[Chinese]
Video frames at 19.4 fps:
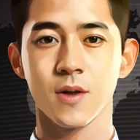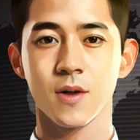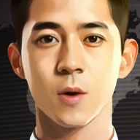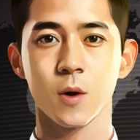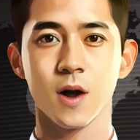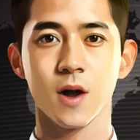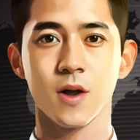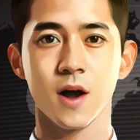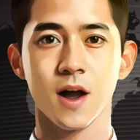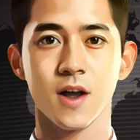
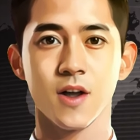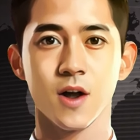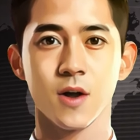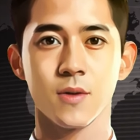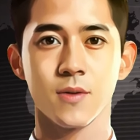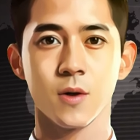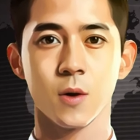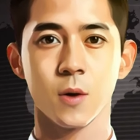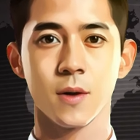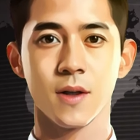索者产
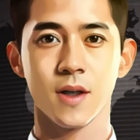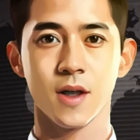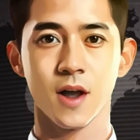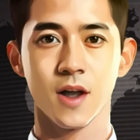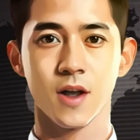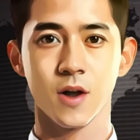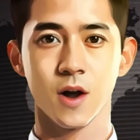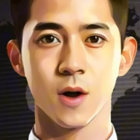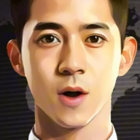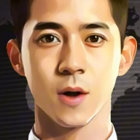生负面
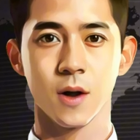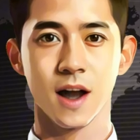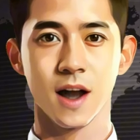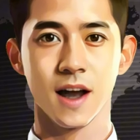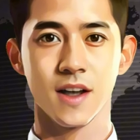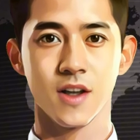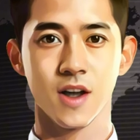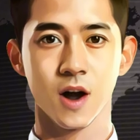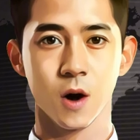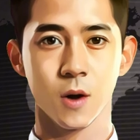情绪与
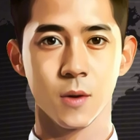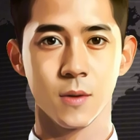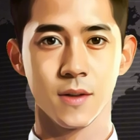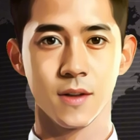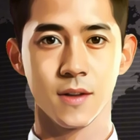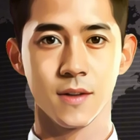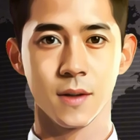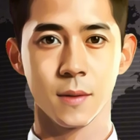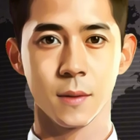感受，